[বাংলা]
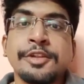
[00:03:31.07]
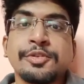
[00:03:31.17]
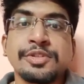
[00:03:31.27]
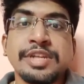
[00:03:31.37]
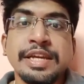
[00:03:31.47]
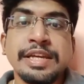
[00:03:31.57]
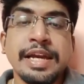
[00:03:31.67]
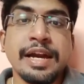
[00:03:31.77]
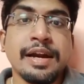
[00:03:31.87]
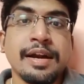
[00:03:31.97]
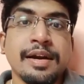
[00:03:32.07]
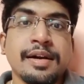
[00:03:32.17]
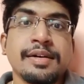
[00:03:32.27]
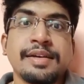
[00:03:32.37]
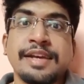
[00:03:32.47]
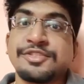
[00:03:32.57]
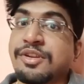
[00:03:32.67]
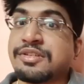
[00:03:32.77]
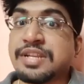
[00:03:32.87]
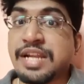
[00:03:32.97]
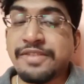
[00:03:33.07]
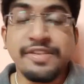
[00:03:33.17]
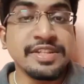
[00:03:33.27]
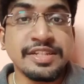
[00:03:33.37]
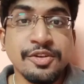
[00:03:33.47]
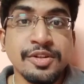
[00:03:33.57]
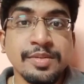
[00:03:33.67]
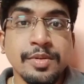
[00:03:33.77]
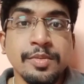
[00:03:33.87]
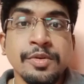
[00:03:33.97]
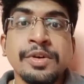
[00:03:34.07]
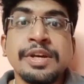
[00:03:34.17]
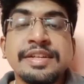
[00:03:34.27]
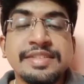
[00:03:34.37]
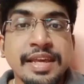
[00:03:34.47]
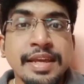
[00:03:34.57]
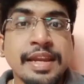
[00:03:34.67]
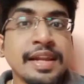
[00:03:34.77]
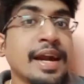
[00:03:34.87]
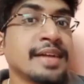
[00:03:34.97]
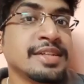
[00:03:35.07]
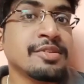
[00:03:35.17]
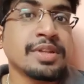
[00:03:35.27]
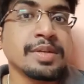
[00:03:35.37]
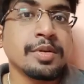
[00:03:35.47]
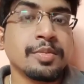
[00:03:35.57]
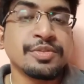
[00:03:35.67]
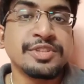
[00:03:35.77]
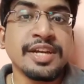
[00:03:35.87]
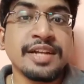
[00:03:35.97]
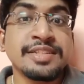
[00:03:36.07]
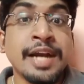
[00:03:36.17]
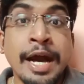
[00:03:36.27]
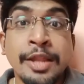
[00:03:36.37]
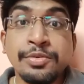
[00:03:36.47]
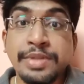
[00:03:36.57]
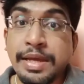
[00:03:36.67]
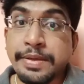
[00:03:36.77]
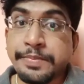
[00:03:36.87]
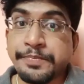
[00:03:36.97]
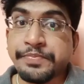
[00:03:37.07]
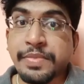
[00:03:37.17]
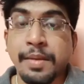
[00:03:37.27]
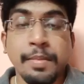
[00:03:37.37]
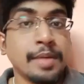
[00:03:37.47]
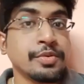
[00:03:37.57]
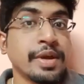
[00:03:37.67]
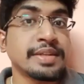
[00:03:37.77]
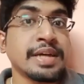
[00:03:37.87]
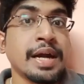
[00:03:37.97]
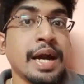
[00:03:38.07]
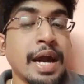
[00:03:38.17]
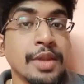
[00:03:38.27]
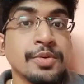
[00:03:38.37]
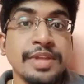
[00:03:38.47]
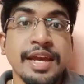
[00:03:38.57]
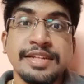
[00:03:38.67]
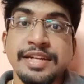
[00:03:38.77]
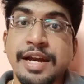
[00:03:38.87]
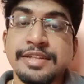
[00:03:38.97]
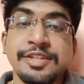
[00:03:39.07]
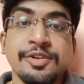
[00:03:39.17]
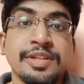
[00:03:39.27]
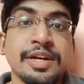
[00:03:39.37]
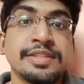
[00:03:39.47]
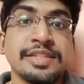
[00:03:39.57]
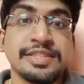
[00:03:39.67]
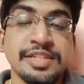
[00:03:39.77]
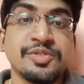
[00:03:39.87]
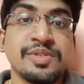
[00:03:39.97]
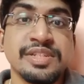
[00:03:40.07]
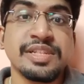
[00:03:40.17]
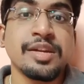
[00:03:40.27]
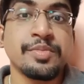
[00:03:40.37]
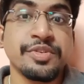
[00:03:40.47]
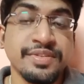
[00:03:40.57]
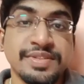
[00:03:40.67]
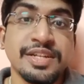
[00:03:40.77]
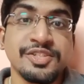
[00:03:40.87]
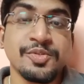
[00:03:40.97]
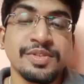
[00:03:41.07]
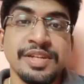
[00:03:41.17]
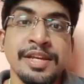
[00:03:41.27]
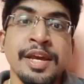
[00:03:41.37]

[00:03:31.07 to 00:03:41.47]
তো সেই অ্যাক্সোলটার লার্ভা নিয়ে একটা কথা বলবো সেকেন্ড একটা গাছের কথা বলবো যে গাছটা আলো দেয় ভাবো একটা আলো দেয় একটা গাছের কথা চেষ্টা চলছে তার উপর রিসার্চ চলছে